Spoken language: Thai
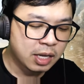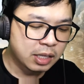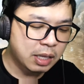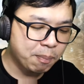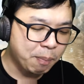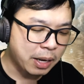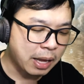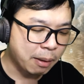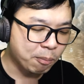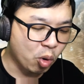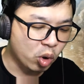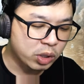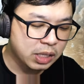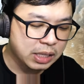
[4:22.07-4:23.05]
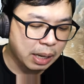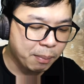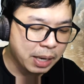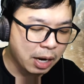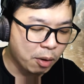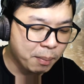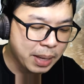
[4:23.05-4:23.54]
ที่เป็นเหตุผลที่ทำ
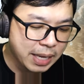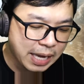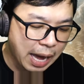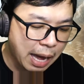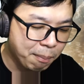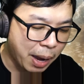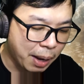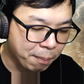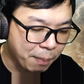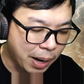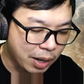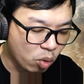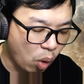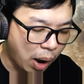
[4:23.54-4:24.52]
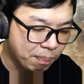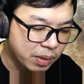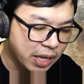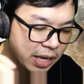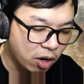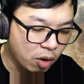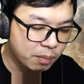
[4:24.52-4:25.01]
ให้เราไม่กล้าแบ่งปันความ
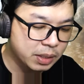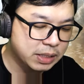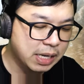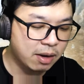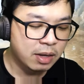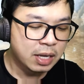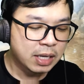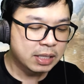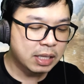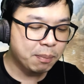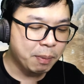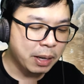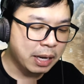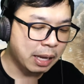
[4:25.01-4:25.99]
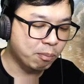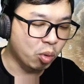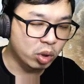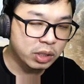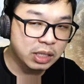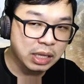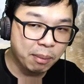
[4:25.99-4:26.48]
ดีของพระเจ้าที่เป็นเหตุผ
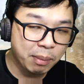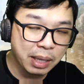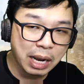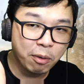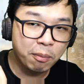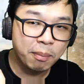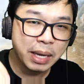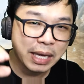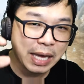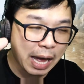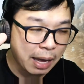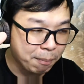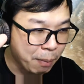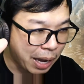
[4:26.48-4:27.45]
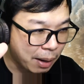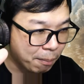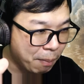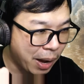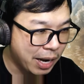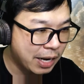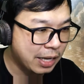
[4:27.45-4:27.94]
ลที่ทำให้เราไม่กล้าแบ่ง
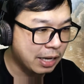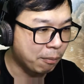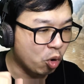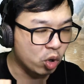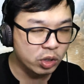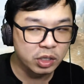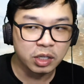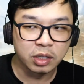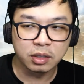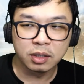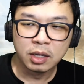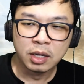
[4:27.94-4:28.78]
ปันให้กับคนอื่น